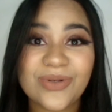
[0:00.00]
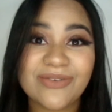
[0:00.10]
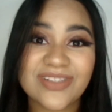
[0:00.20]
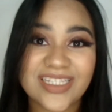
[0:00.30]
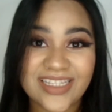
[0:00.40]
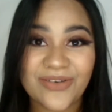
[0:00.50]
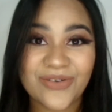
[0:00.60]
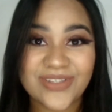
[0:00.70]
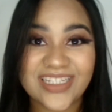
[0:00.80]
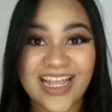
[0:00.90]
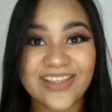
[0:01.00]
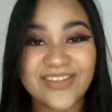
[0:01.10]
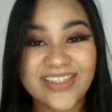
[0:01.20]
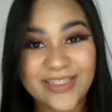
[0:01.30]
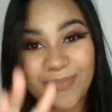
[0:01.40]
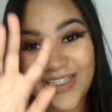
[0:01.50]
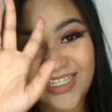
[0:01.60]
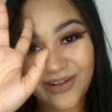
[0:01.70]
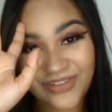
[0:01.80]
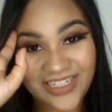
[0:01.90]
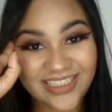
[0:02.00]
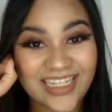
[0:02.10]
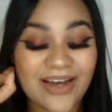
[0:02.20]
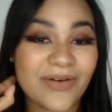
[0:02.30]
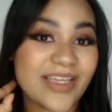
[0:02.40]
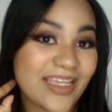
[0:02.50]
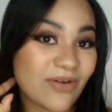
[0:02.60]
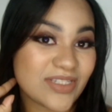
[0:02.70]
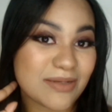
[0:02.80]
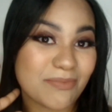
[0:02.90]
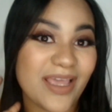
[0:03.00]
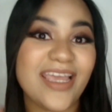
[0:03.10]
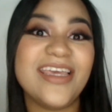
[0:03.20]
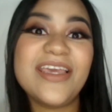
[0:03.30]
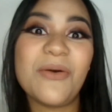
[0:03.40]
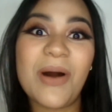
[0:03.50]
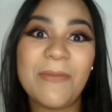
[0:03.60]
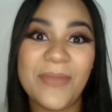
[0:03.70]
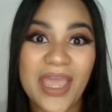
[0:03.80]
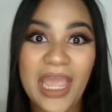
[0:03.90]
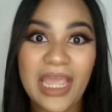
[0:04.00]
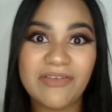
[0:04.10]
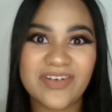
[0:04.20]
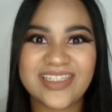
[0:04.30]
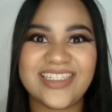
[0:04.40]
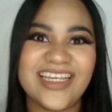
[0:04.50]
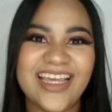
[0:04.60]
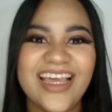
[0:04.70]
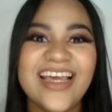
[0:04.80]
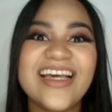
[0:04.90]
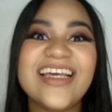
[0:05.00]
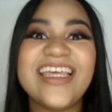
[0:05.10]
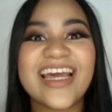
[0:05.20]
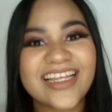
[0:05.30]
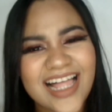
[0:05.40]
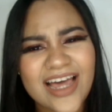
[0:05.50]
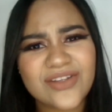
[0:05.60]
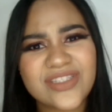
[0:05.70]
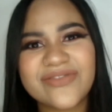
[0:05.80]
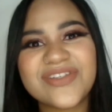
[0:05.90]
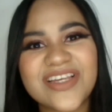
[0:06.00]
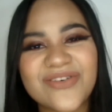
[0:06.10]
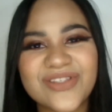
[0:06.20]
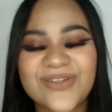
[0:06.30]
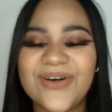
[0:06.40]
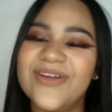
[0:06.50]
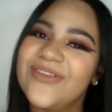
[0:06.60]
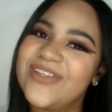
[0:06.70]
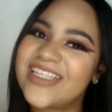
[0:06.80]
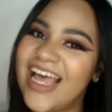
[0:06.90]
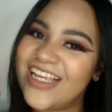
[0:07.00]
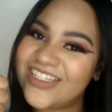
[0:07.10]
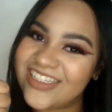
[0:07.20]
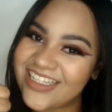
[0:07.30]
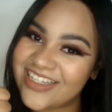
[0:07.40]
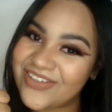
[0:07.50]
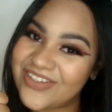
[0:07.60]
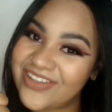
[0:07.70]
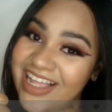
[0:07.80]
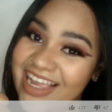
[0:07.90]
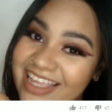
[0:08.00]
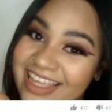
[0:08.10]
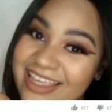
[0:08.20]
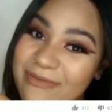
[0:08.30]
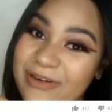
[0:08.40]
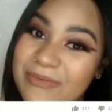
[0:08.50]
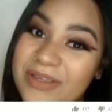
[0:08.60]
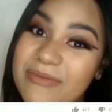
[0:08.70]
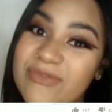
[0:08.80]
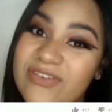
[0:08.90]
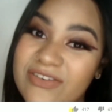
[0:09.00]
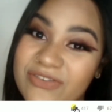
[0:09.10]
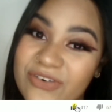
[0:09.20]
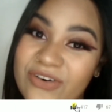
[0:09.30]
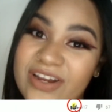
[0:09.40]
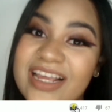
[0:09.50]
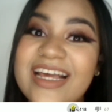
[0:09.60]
que vocês tenham gostado desse especial de Natal aqui com essa make que eu amei fazer. E é claro, se você gostou, não esquece de deixar o seu like aqui pra mim, por favor.